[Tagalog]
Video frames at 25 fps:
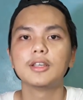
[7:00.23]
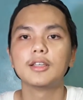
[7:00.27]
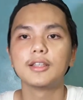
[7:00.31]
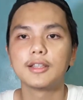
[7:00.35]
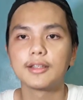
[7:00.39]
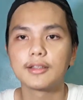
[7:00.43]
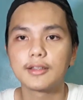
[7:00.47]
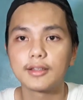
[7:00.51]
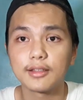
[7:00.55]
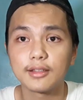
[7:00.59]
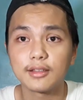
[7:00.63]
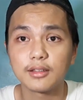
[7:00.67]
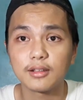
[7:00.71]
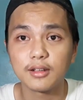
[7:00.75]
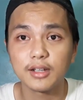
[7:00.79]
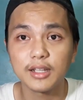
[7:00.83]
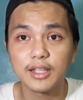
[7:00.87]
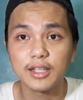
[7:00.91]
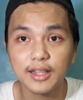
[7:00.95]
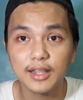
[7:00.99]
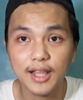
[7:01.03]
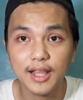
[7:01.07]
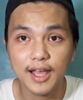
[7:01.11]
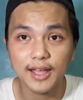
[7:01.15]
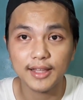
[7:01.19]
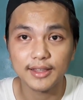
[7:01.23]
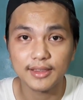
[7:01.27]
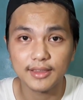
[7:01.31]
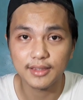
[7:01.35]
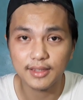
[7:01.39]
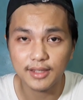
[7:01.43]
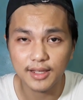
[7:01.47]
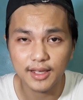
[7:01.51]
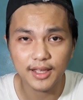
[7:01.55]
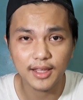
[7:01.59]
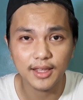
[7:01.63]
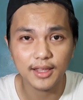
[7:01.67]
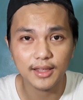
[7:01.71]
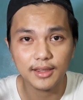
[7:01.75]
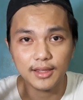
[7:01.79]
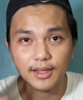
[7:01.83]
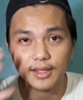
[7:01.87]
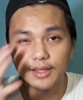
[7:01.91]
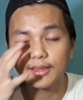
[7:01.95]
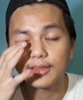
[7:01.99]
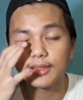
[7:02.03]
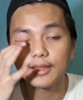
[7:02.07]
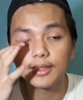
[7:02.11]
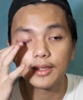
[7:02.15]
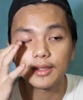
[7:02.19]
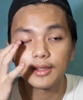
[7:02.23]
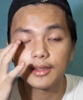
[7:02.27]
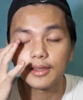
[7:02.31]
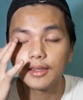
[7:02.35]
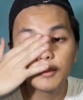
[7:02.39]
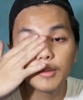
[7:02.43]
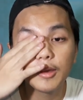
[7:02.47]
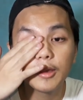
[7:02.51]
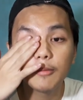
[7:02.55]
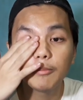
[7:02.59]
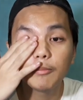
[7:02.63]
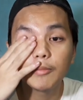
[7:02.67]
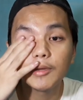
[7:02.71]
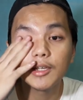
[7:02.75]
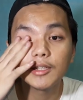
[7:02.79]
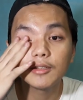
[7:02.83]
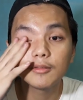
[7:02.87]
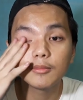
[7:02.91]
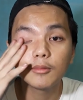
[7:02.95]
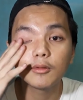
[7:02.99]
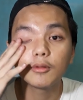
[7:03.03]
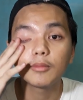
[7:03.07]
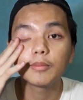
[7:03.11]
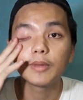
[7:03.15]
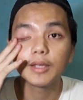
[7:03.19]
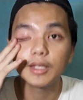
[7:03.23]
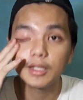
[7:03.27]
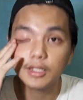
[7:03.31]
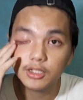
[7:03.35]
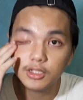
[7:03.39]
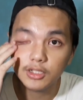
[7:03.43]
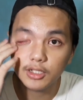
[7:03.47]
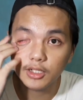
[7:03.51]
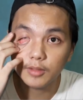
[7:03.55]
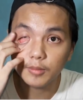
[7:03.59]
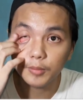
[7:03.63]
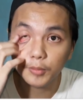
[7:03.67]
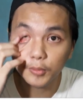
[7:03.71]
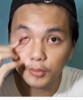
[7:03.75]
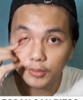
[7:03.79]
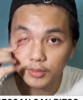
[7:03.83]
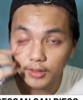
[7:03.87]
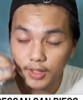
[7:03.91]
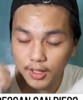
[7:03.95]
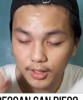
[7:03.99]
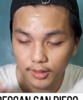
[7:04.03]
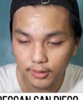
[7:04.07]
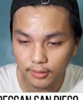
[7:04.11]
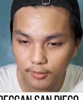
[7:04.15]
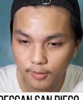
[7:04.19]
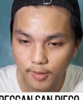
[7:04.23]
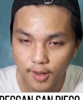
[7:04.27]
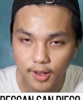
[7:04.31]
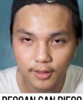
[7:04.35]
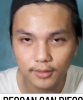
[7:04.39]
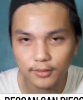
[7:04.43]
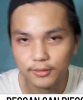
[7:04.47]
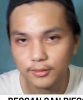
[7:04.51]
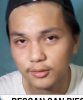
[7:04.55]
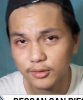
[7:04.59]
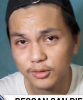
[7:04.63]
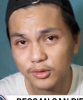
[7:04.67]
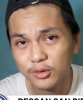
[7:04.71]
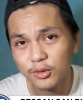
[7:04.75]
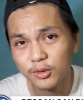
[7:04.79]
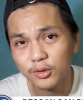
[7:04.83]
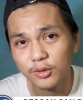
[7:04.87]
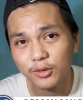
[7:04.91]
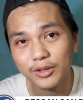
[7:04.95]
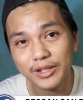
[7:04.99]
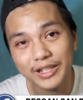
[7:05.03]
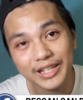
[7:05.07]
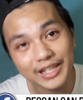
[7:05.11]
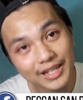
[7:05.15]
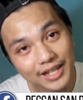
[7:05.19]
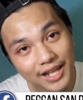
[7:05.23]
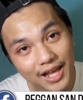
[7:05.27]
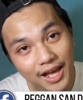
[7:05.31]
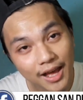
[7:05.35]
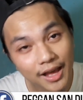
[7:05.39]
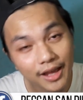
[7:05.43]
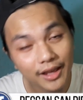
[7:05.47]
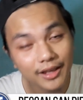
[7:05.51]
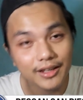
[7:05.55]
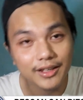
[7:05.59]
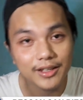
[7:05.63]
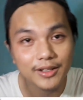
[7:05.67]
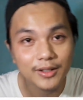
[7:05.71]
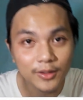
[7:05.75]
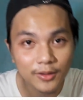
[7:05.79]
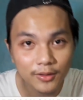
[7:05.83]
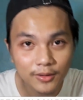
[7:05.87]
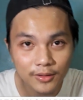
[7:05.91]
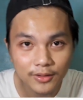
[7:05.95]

Sa screen lahat yan. And then may Facebook page din po tayo. Baka gusto nyong i-like, ano.